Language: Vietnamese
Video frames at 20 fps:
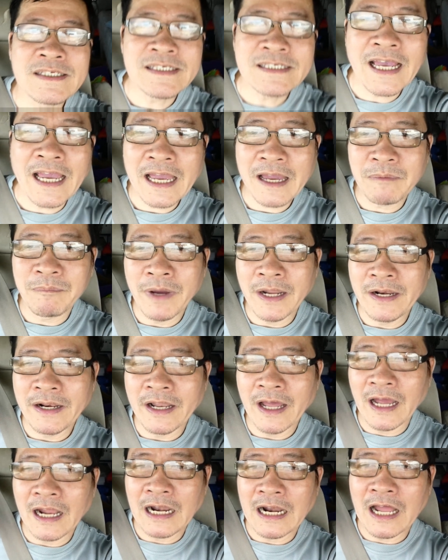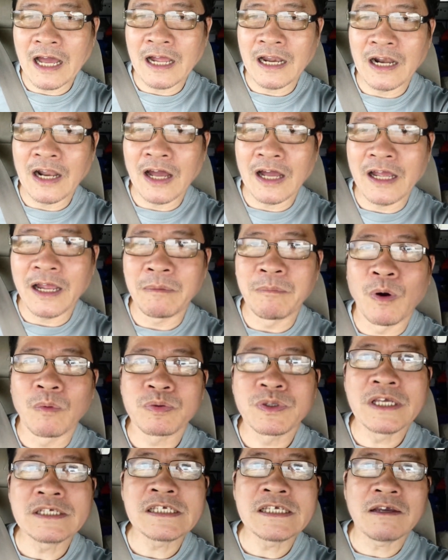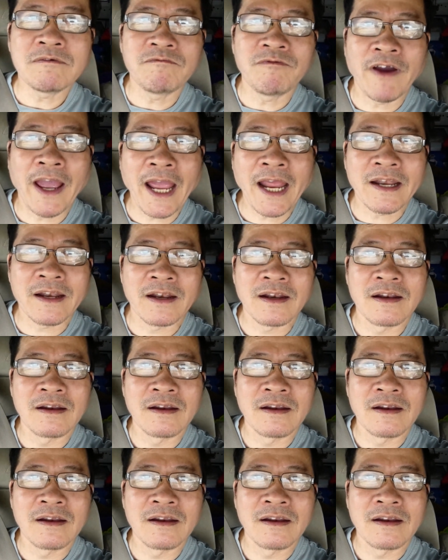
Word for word: xe mình đó là một chiếc xe van.